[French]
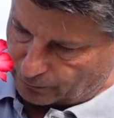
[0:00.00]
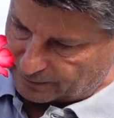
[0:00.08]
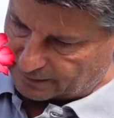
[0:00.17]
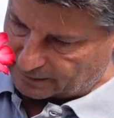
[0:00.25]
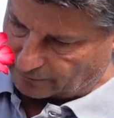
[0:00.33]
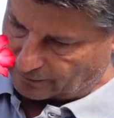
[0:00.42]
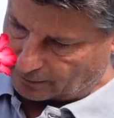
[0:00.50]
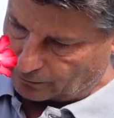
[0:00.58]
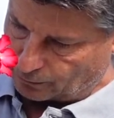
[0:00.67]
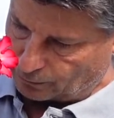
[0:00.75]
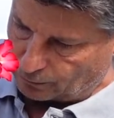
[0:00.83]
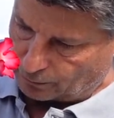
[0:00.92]
aussi, ça va être
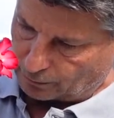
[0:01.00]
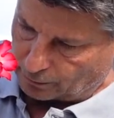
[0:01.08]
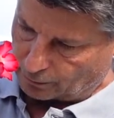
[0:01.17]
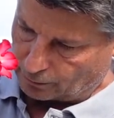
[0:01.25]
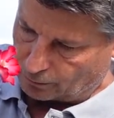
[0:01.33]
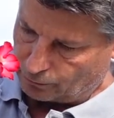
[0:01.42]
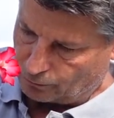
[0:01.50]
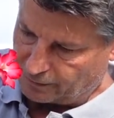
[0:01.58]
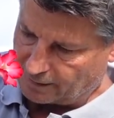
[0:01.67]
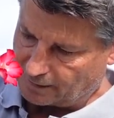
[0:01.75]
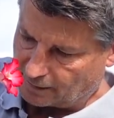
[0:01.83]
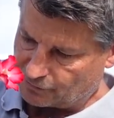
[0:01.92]
de, euh,
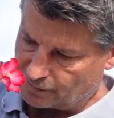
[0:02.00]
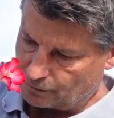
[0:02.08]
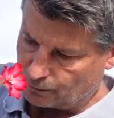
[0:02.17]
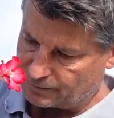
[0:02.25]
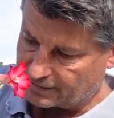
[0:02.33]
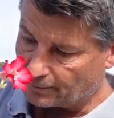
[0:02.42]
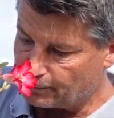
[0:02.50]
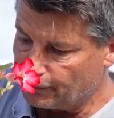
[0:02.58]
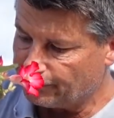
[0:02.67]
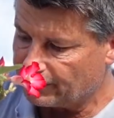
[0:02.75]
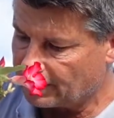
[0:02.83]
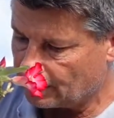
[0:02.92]
dégager, de
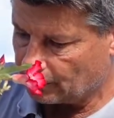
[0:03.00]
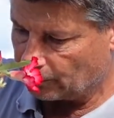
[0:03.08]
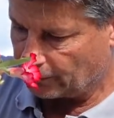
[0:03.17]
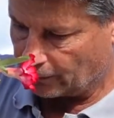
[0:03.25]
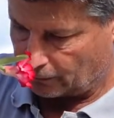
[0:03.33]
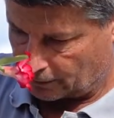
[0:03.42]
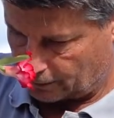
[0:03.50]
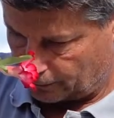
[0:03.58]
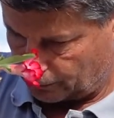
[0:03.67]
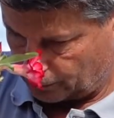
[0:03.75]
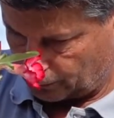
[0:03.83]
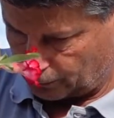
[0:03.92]
simplifier en même temps hein, le,